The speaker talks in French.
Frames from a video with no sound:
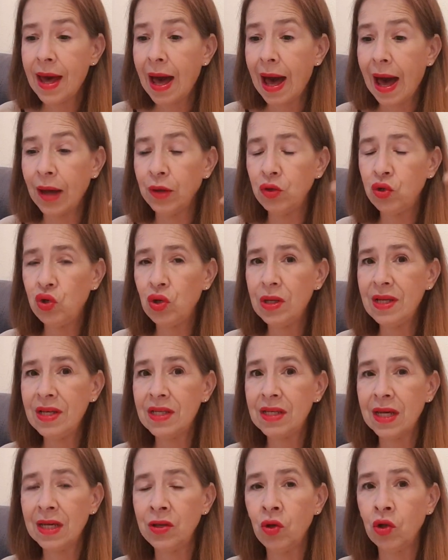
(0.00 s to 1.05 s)
à
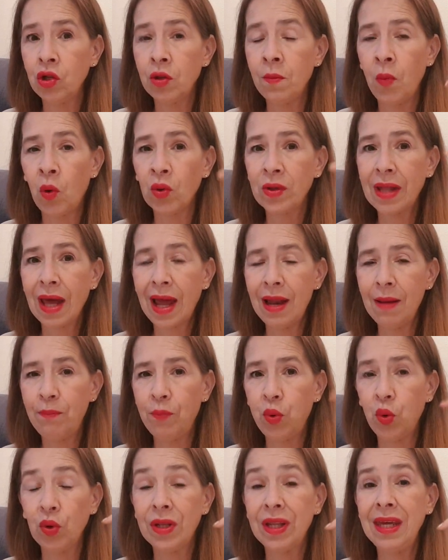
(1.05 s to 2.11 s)
utiliser notre mental
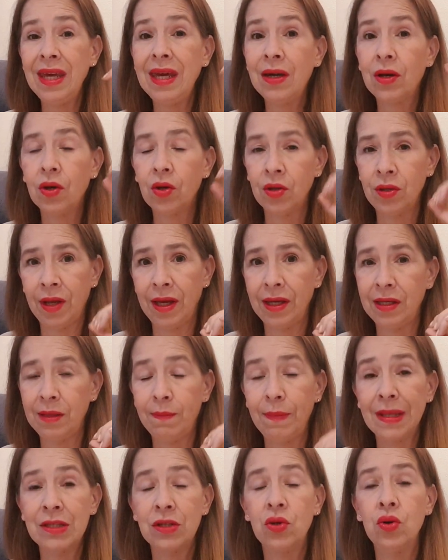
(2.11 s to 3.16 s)
pour des conneries.
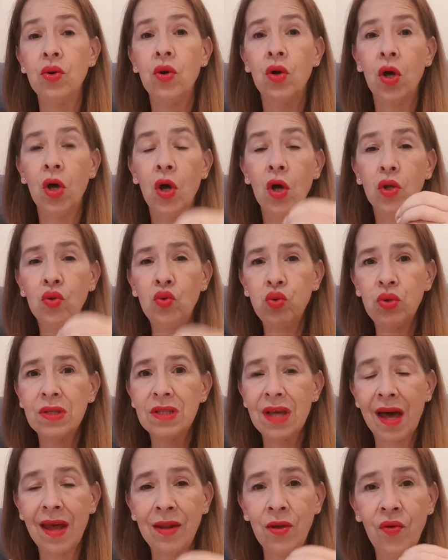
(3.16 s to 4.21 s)
Parce que tout
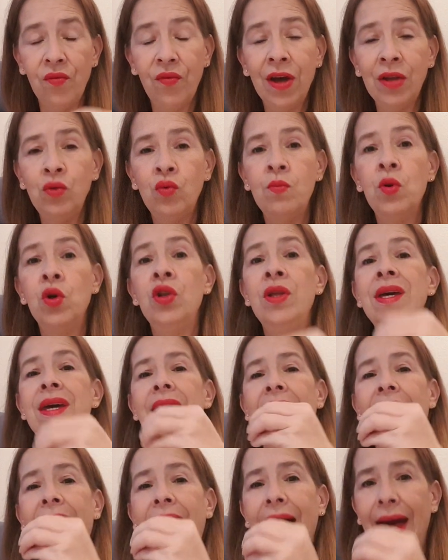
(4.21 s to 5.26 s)
ça ne va nous
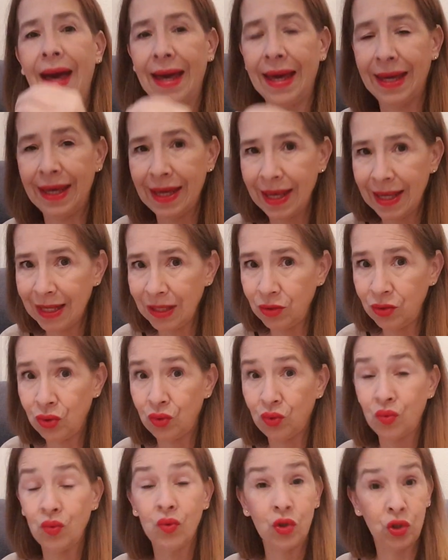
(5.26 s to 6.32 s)
mener à rien du
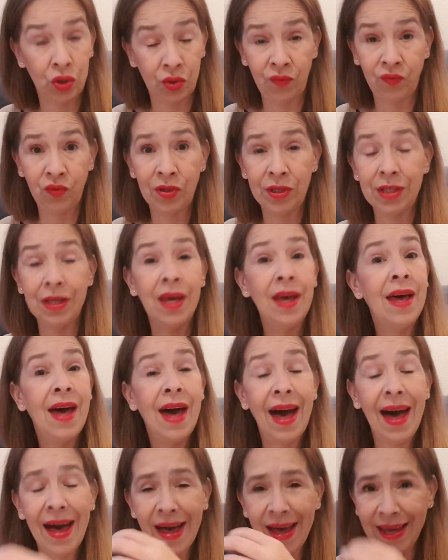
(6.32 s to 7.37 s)
tout, je vous le dis,
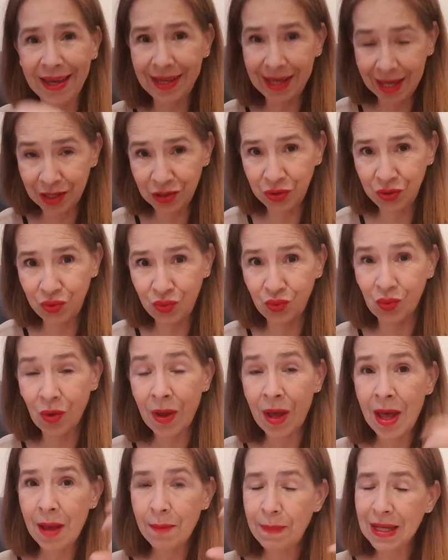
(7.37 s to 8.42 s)
à rien du tout.
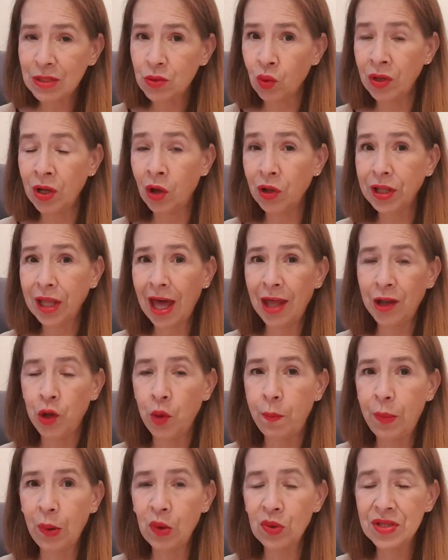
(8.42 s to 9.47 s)
Parce qu'on est en train de
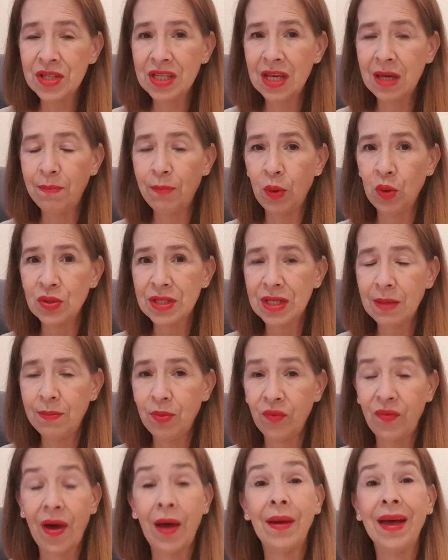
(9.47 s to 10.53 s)
penser, penser,
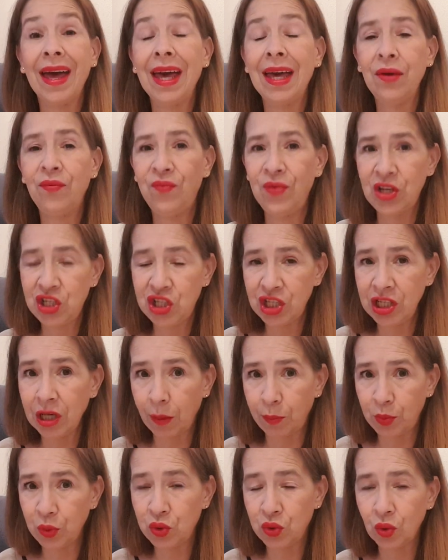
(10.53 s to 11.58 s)
enfin
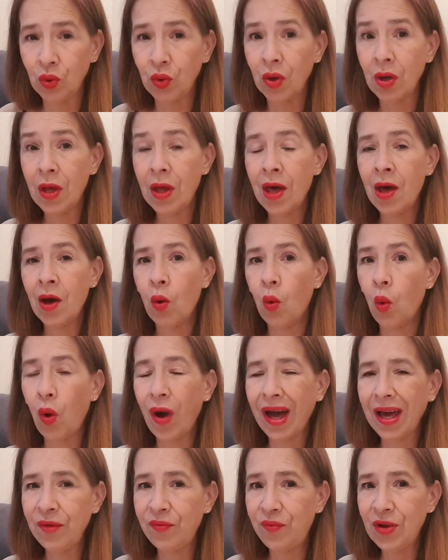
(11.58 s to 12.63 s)
réfléchir plutôt. On
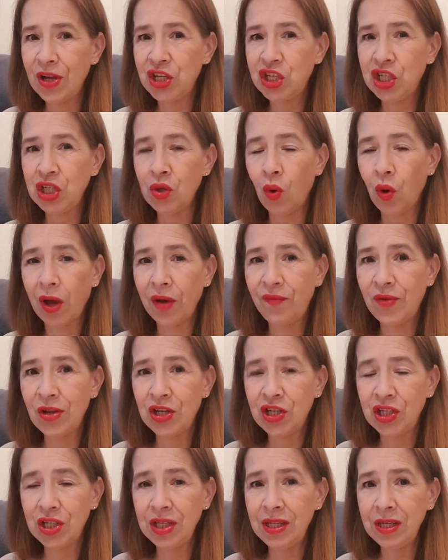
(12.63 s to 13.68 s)
réfléchit, on
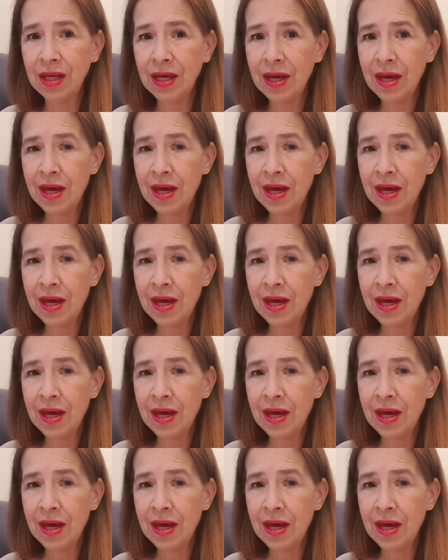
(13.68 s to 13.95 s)
réfléchit,